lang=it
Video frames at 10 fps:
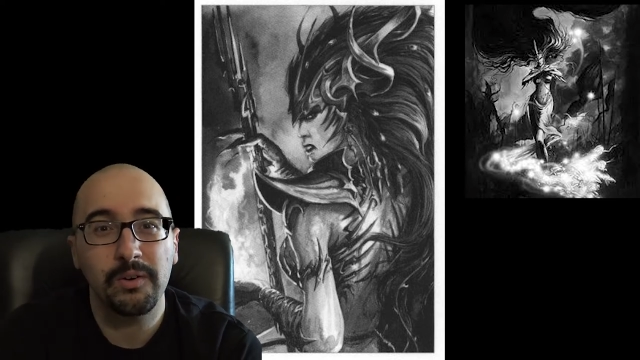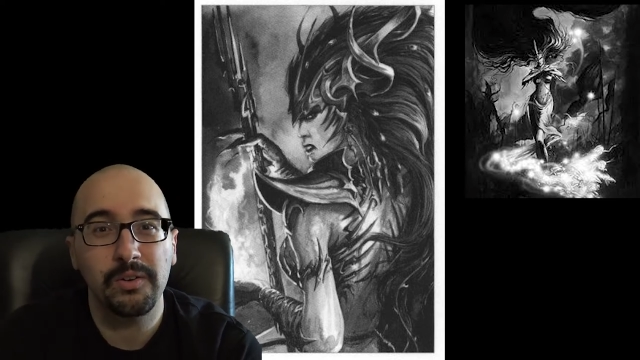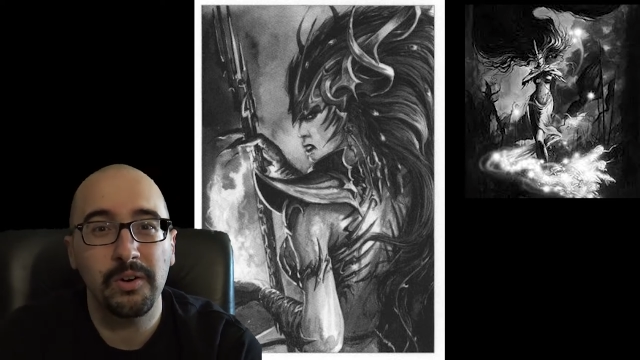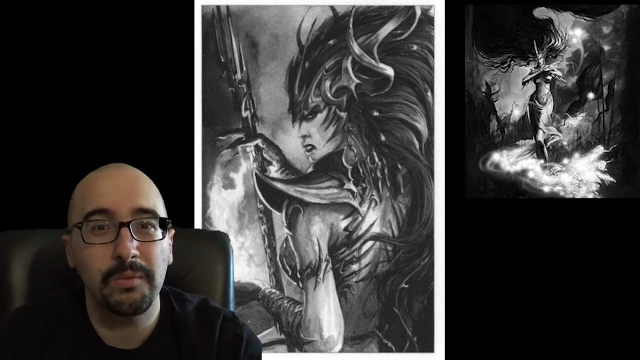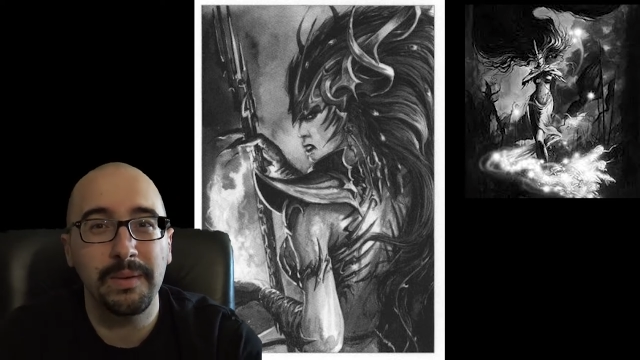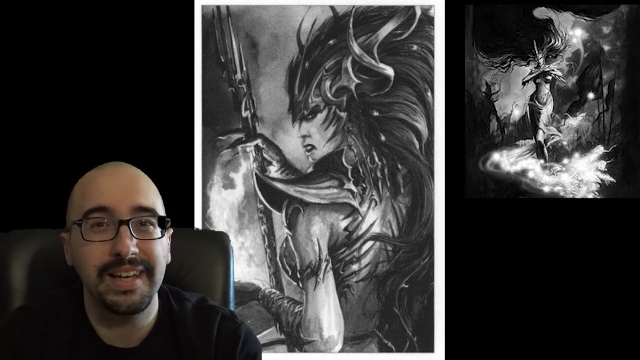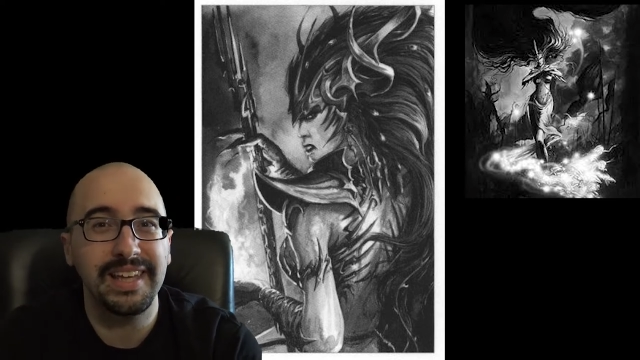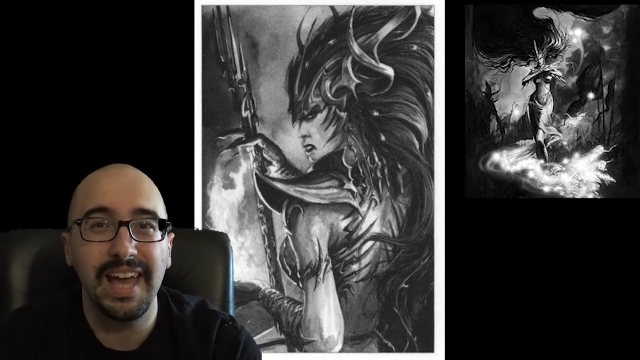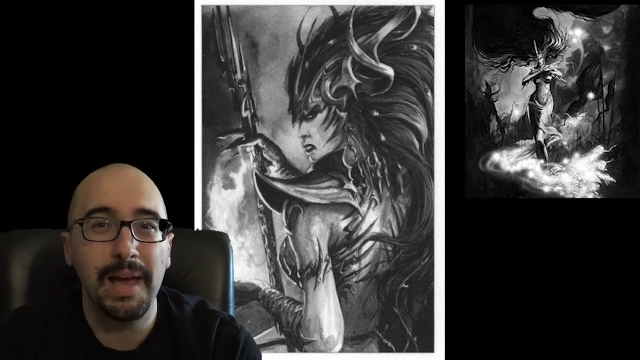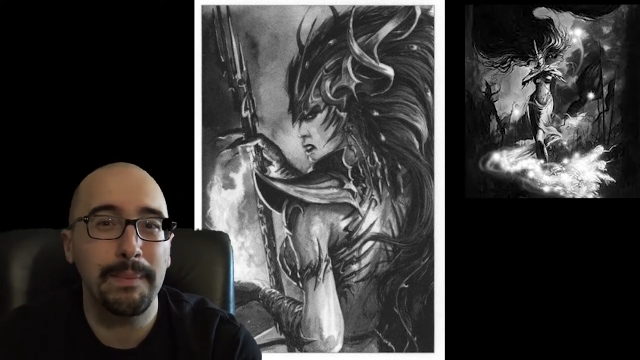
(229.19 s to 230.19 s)
cognome,
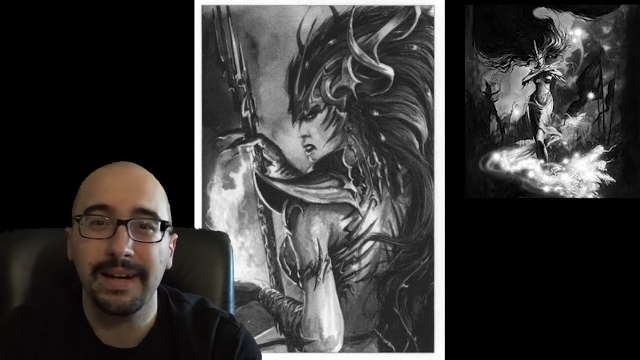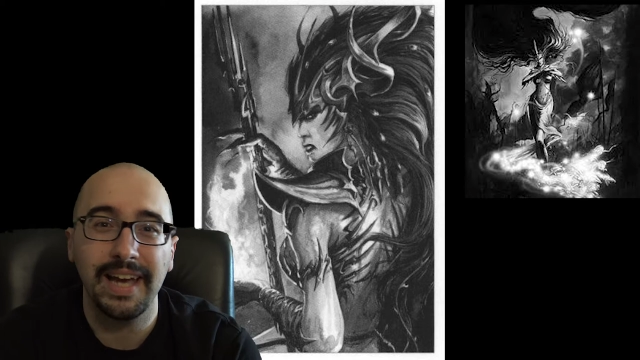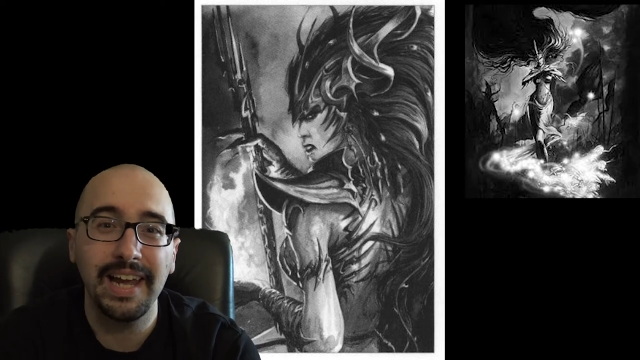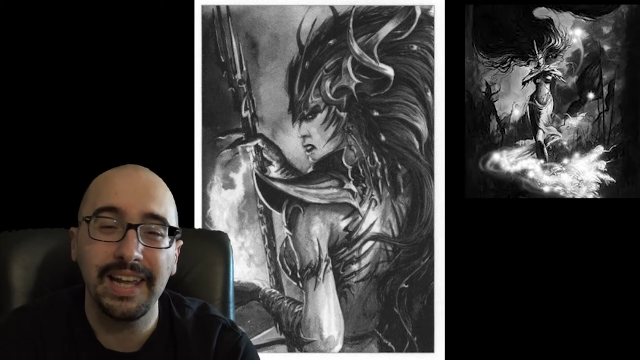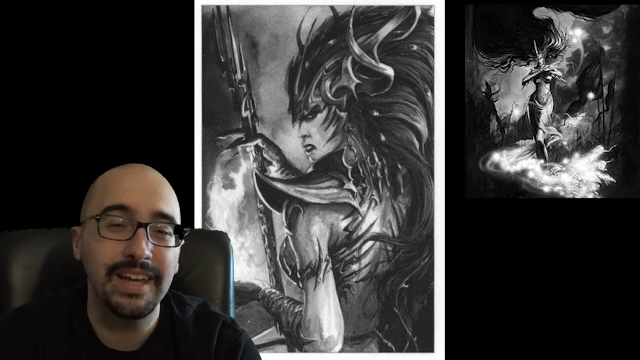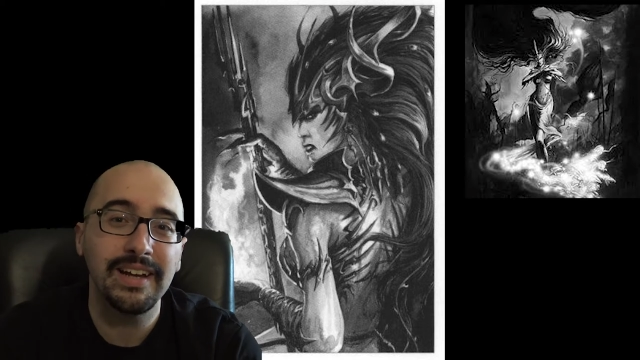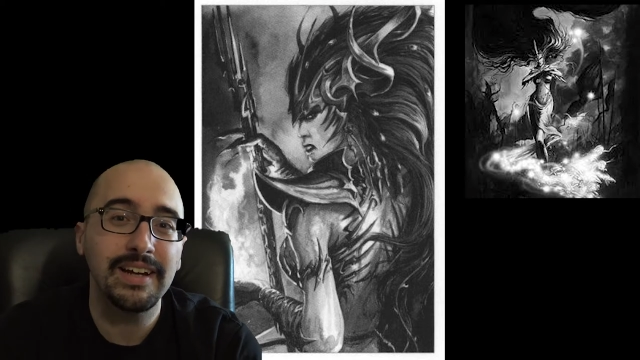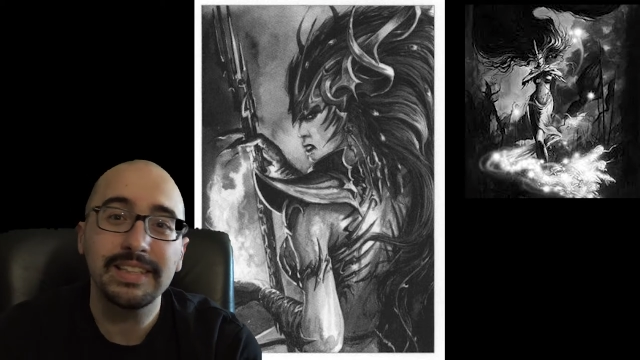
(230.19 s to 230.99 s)
chi è, perché è lì,